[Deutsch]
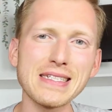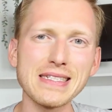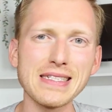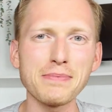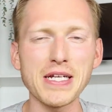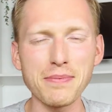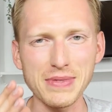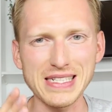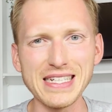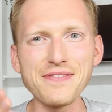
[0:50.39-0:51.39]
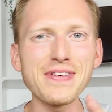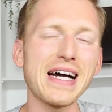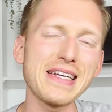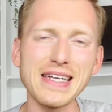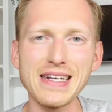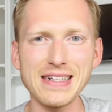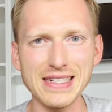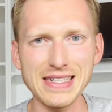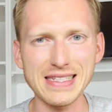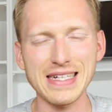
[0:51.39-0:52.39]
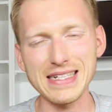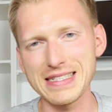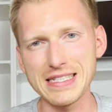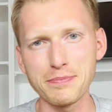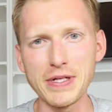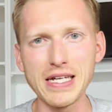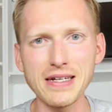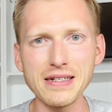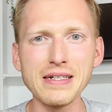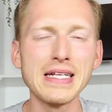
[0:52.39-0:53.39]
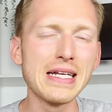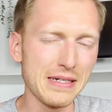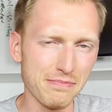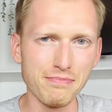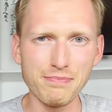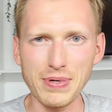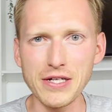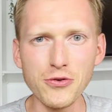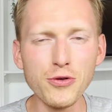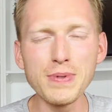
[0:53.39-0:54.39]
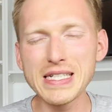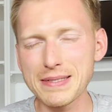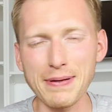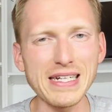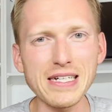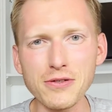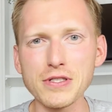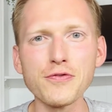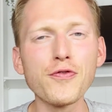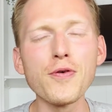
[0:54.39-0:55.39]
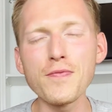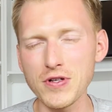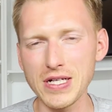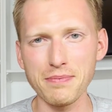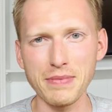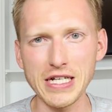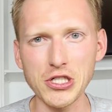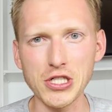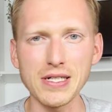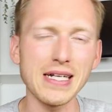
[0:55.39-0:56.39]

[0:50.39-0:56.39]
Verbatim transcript: September sind wir eingeladen als Gastspeaker bei über 2500 Menschen.